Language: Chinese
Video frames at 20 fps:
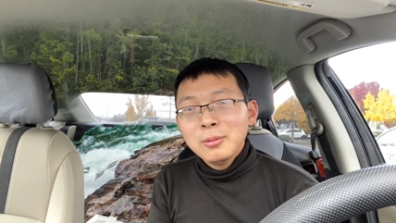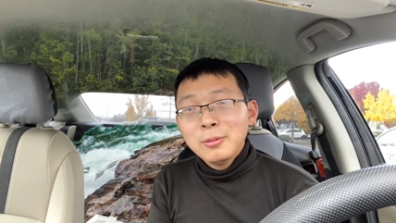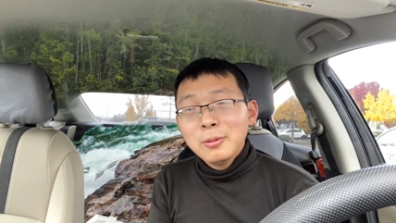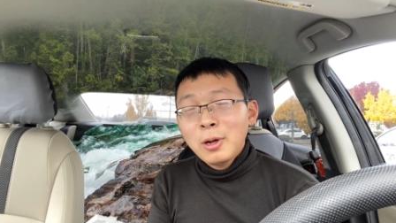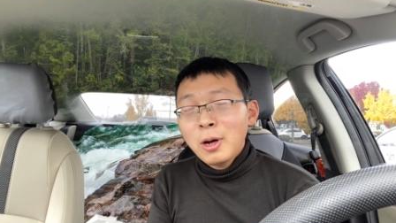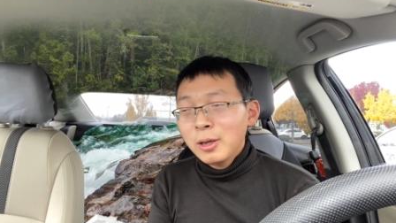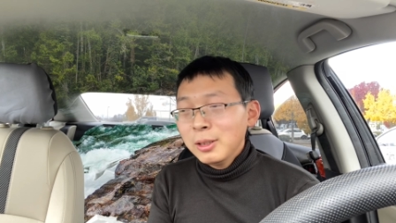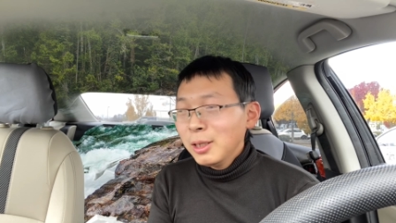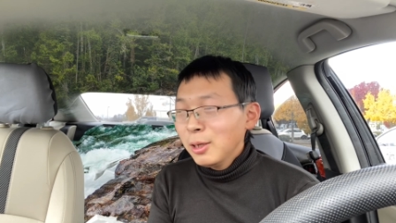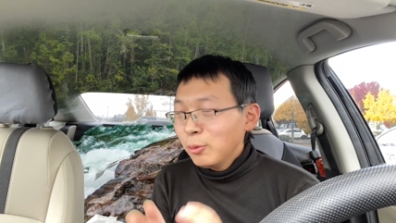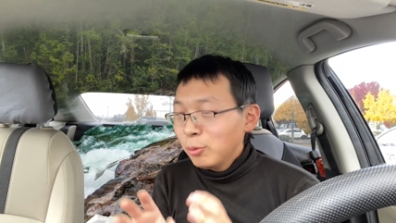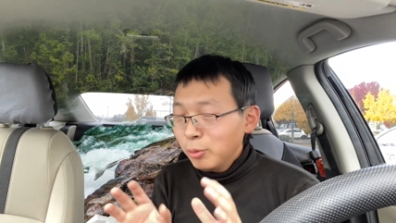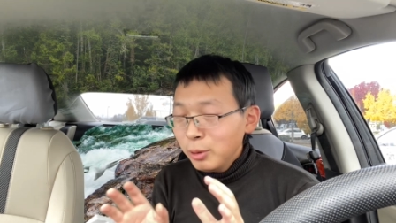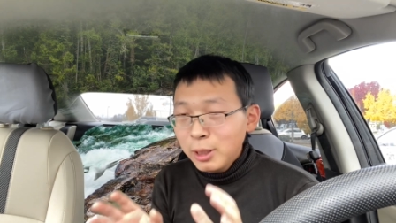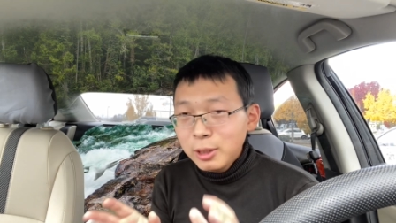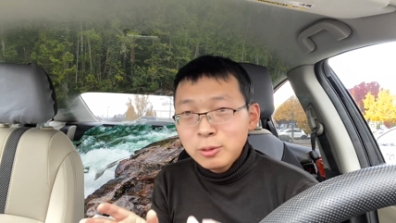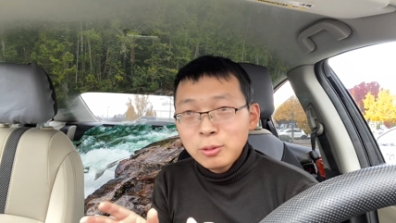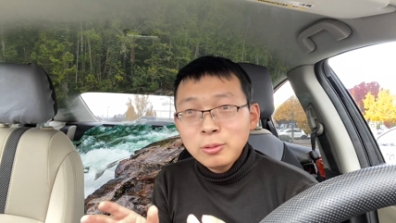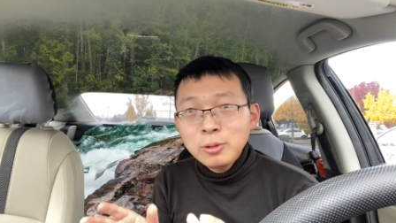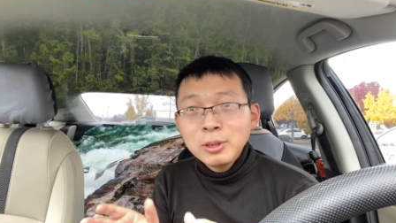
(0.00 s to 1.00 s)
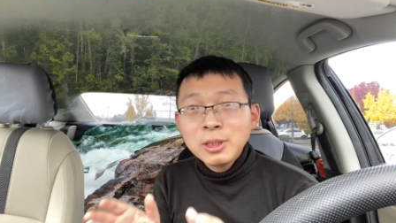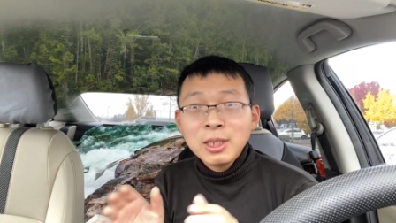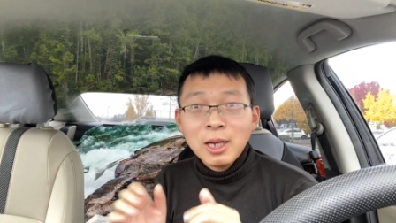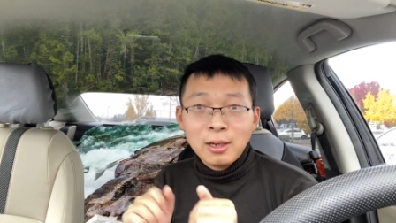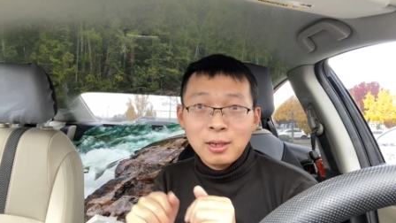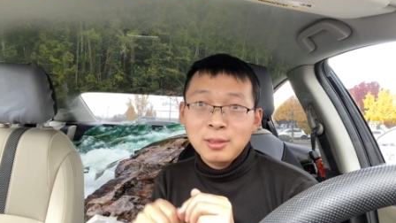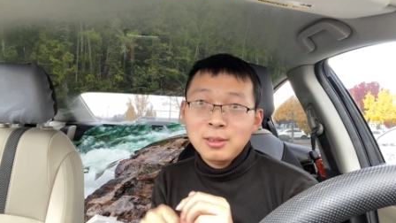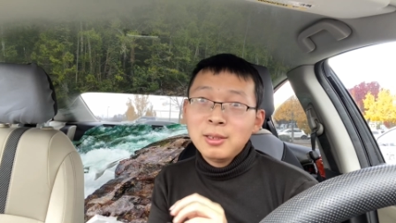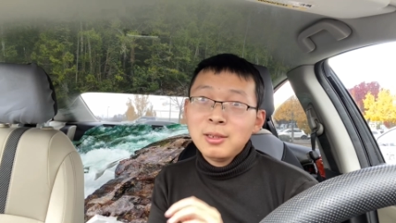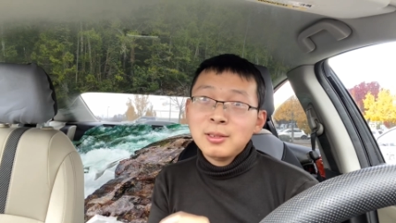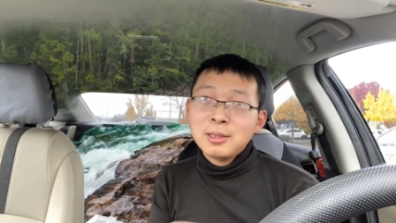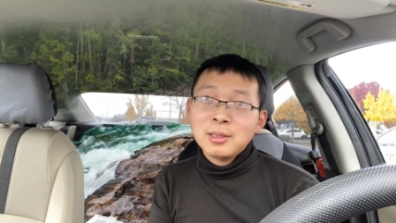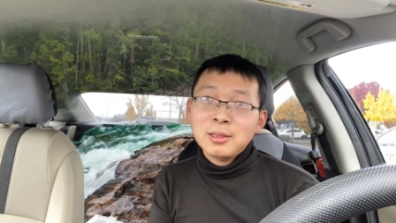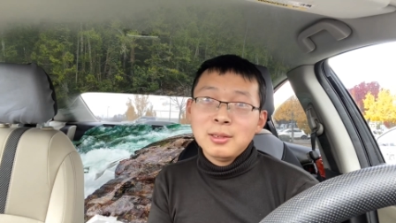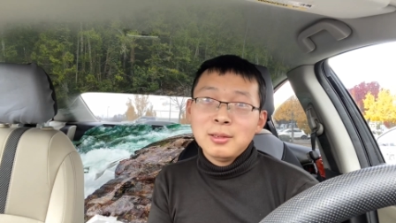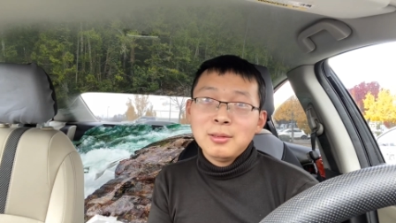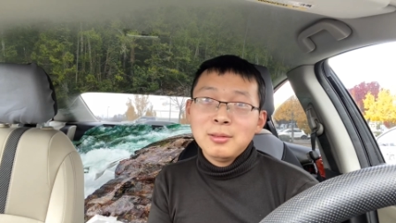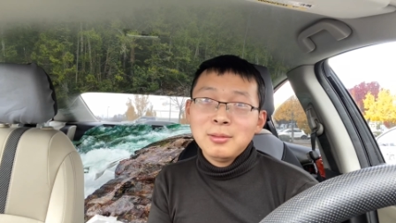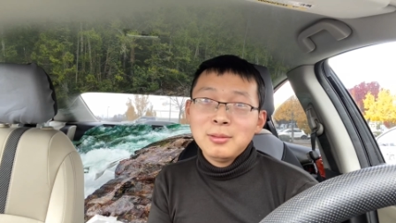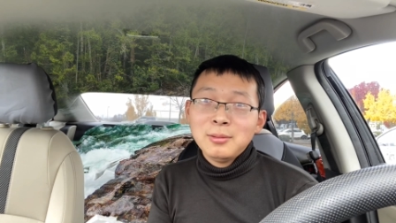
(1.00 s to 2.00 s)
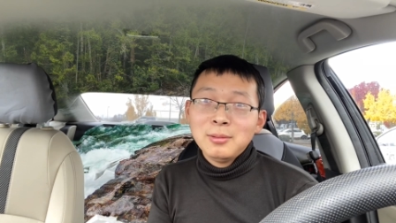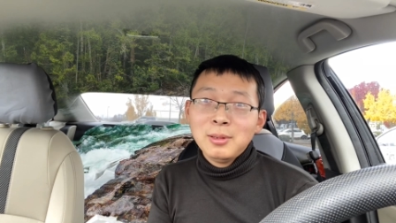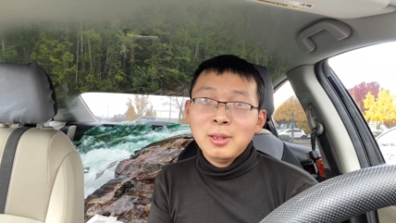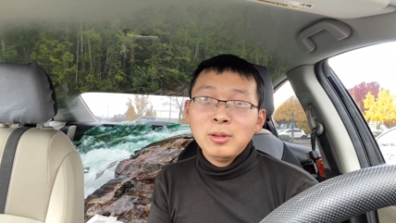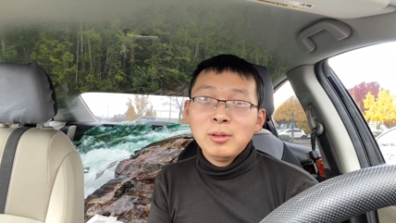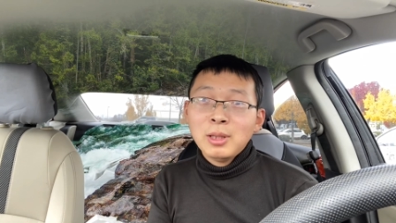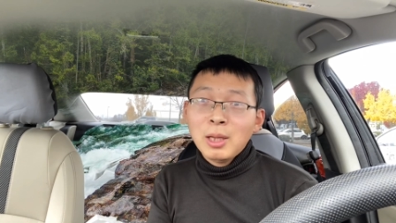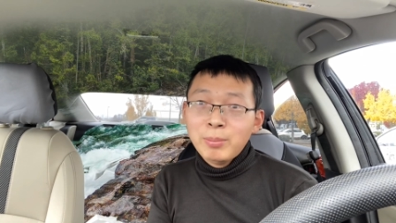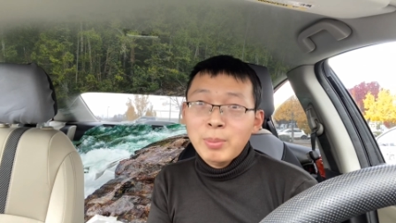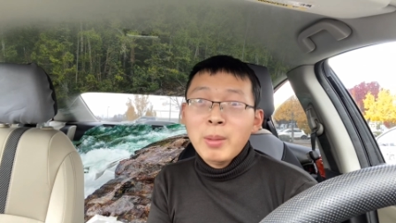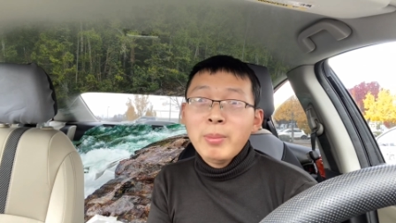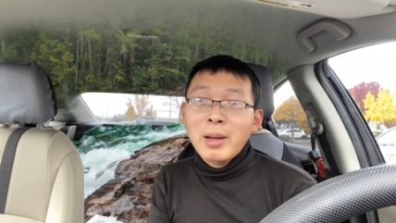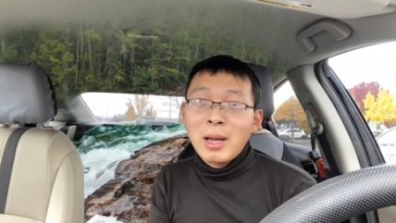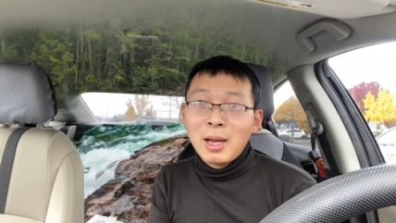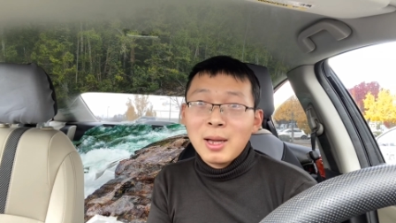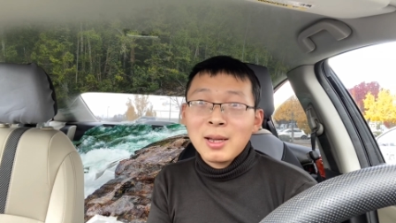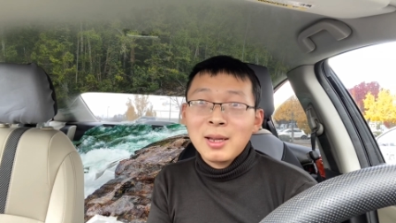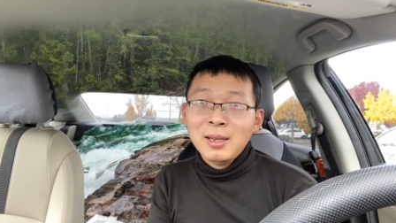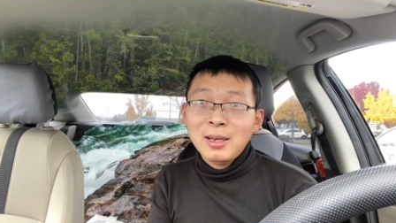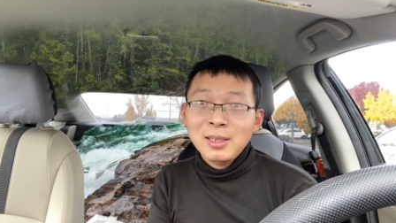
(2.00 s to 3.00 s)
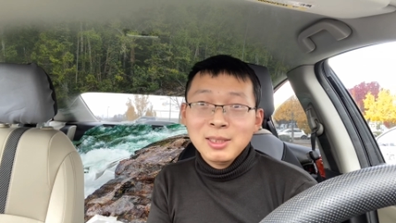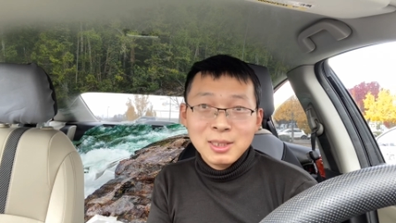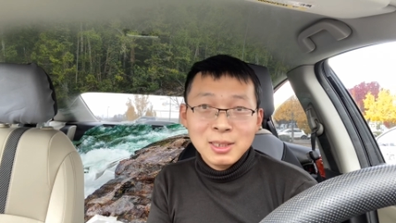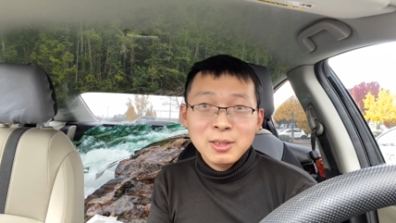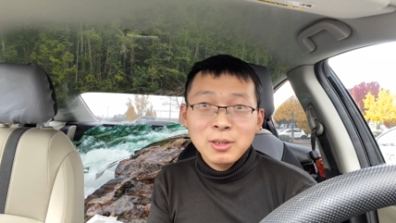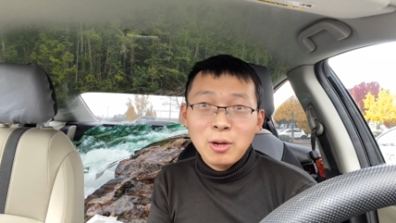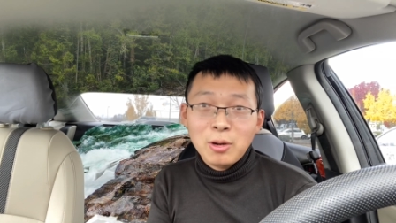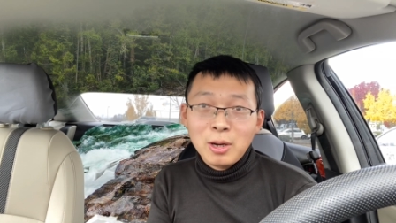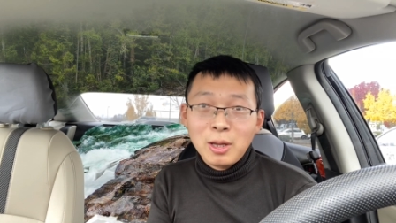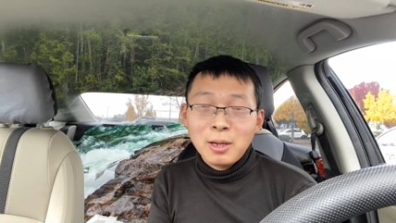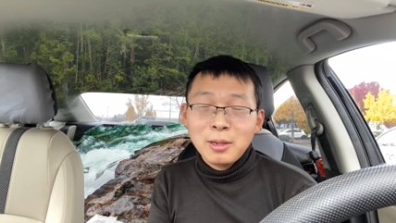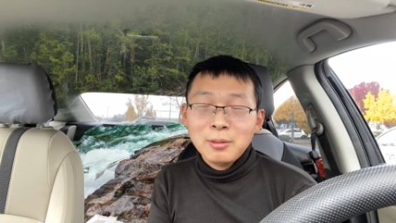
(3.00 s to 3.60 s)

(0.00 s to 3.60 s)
好像无意中就讲了这个事。她说她爸爸给她洗澡了。